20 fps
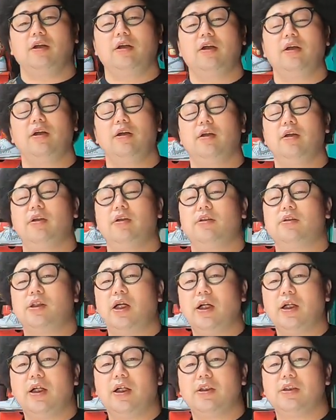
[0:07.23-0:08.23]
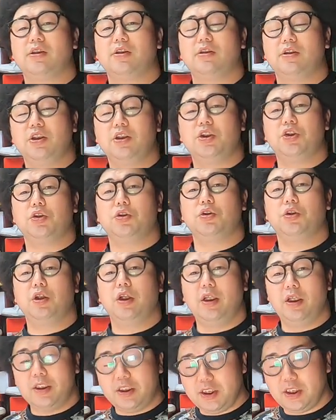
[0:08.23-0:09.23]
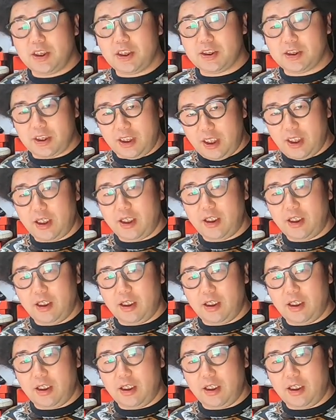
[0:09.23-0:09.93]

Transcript: えー、3月22日ですね、